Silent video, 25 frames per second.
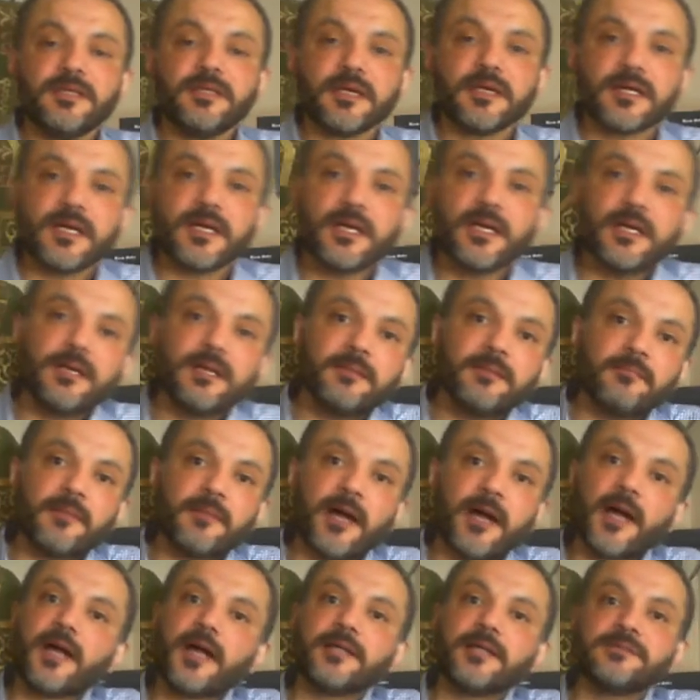اتكلم
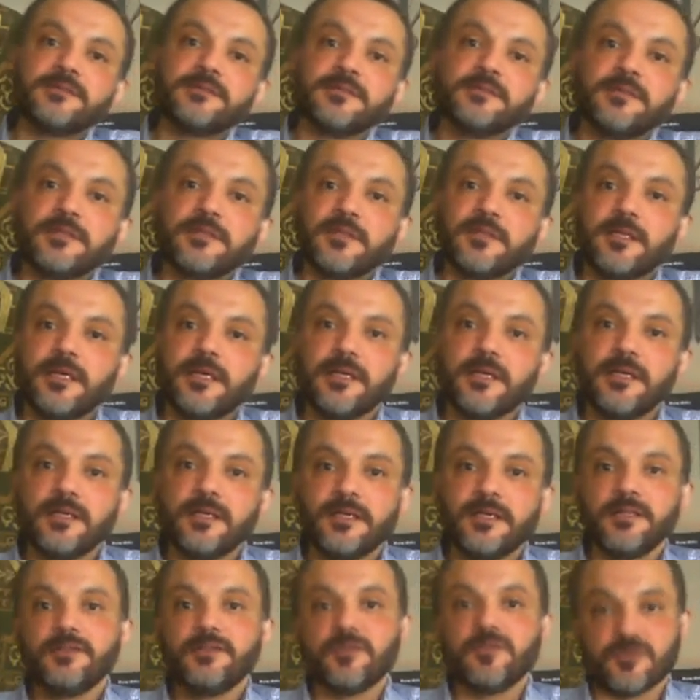عن
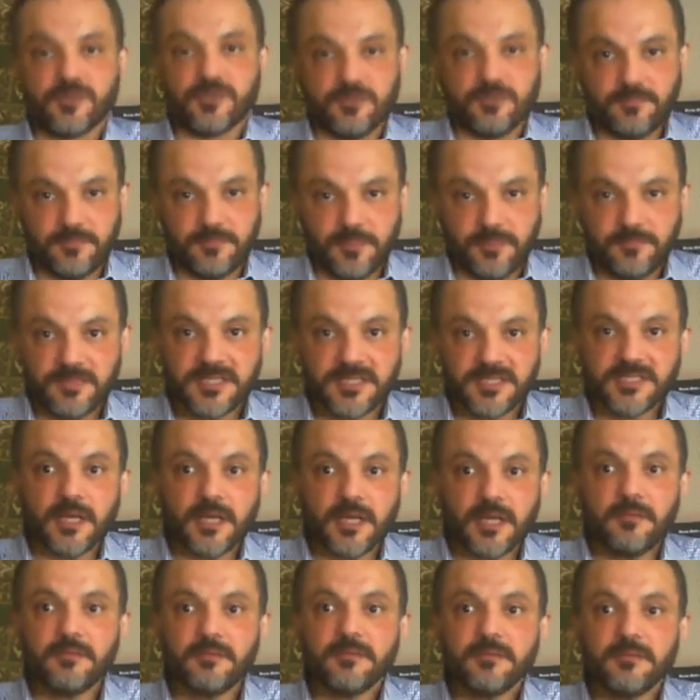leadership بس
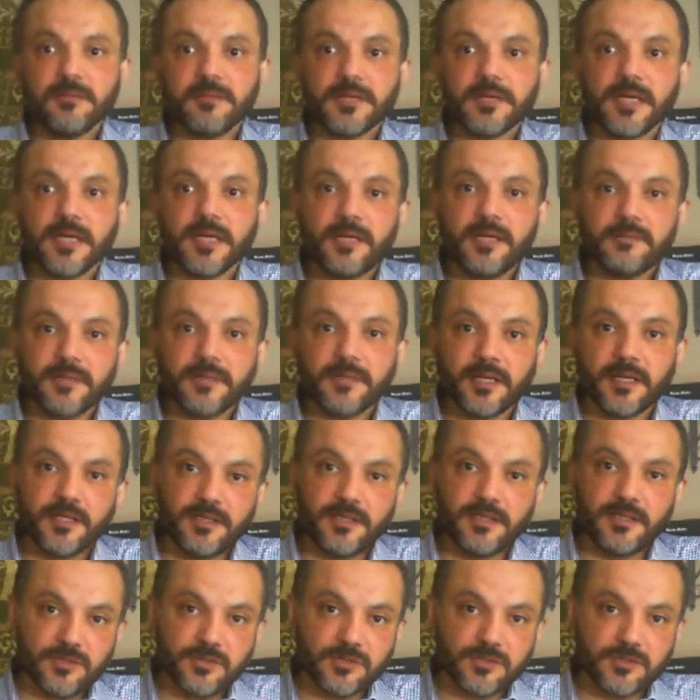قبل ما اتكلم عن
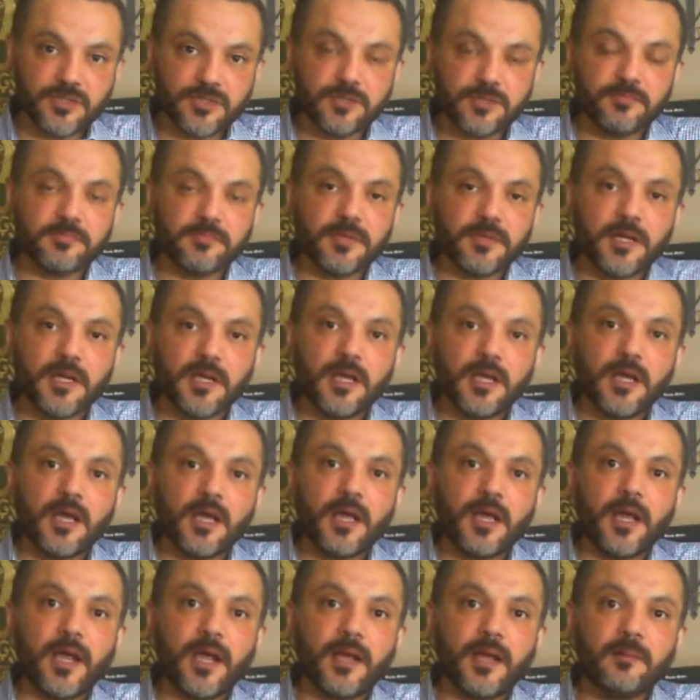leadership
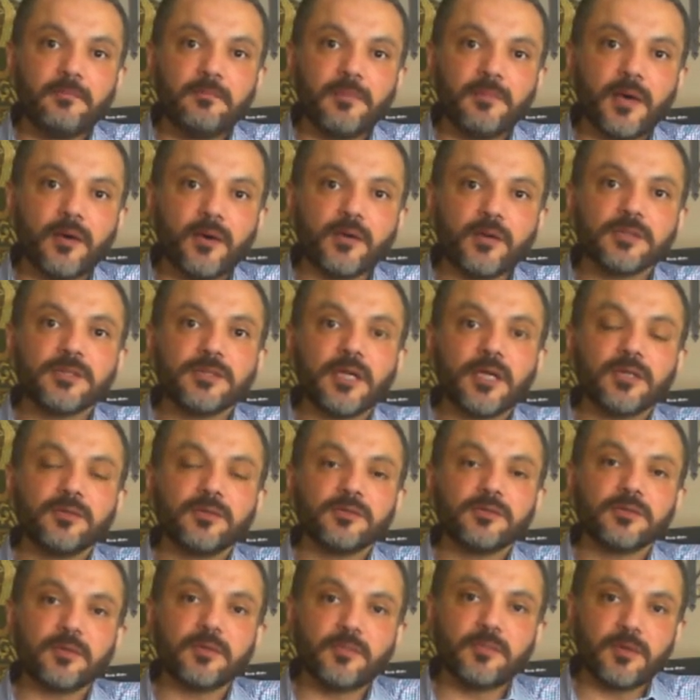احب اوضح
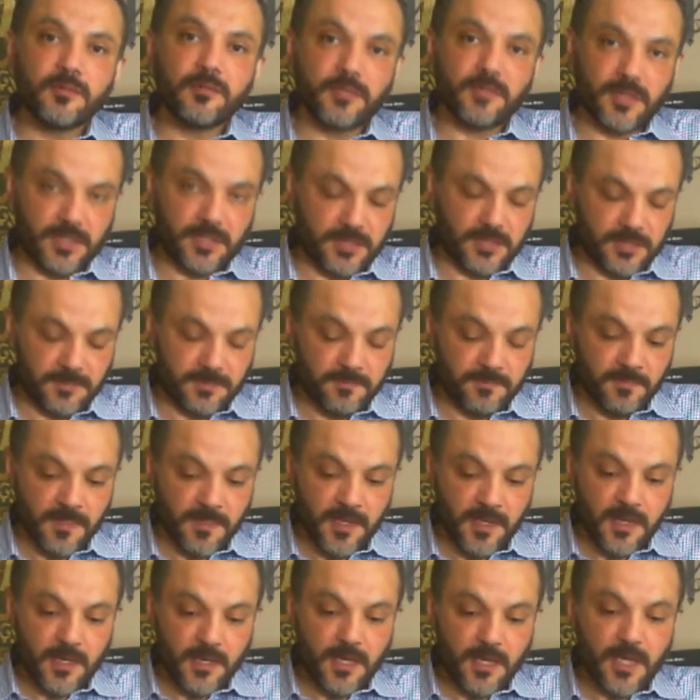نقطة مهمة جدا
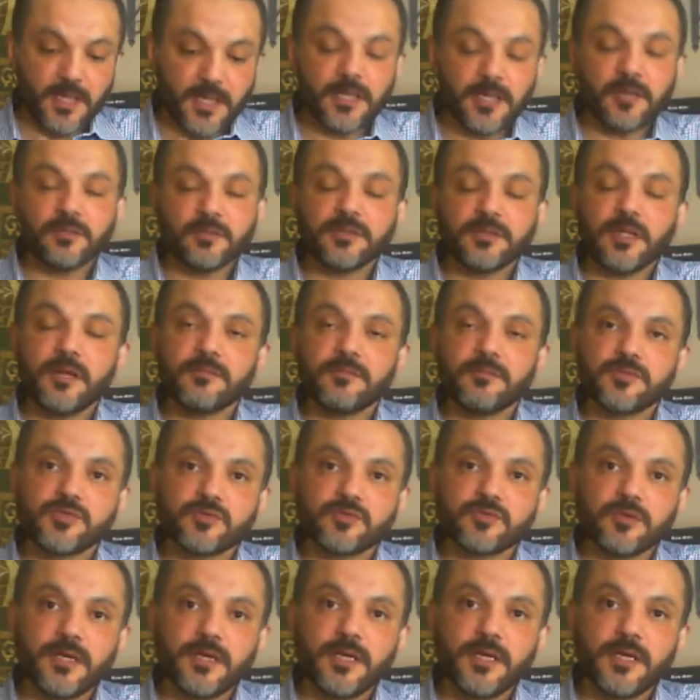انا قلتها من
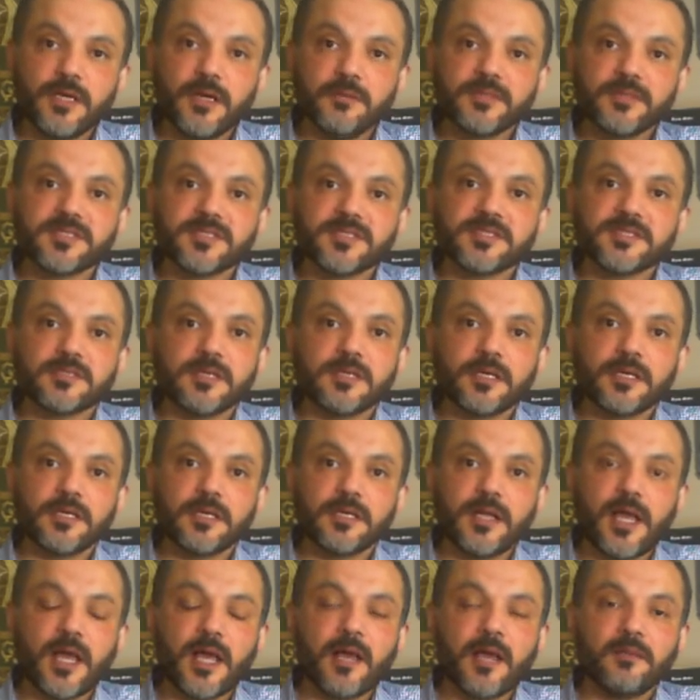شوية بس
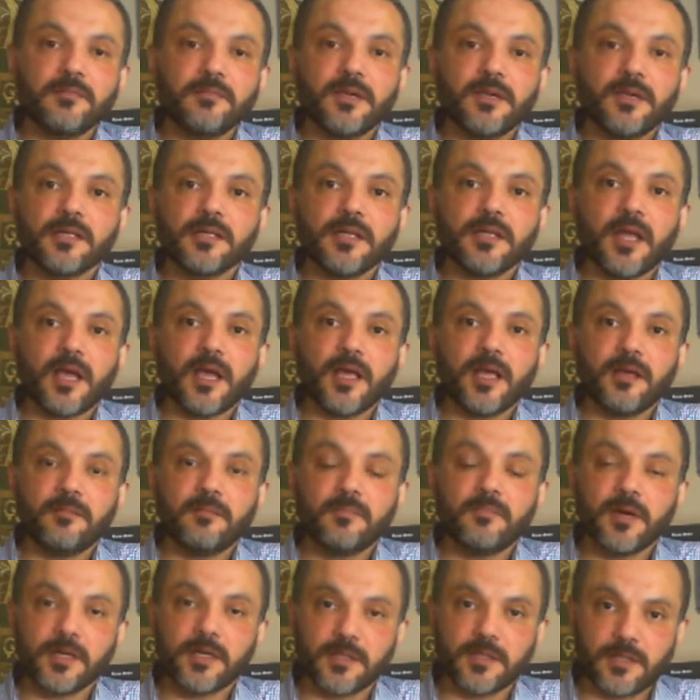لأهميتها
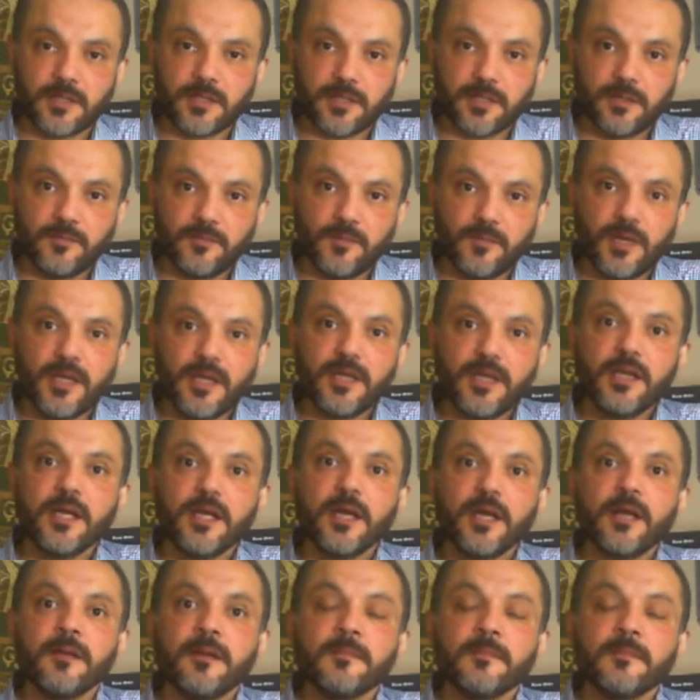احب اكررها وهي